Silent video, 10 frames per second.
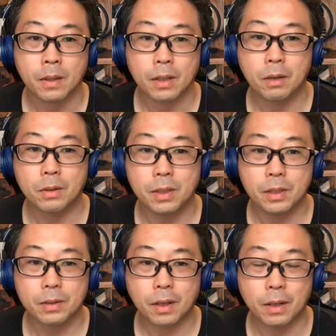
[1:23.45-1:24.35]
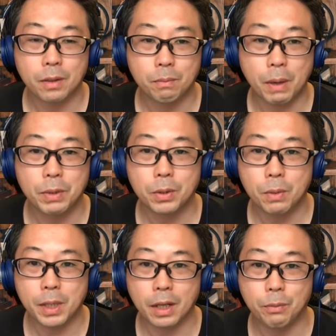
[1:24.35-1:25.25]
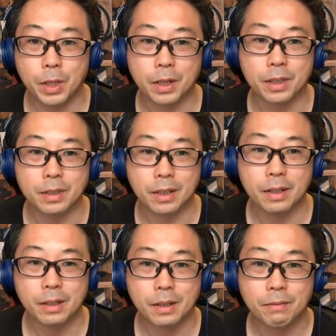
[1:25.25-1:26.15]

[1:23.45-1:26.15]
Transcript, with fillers: 逆に、あれね、パブリックドメイン誰もいなかったですね。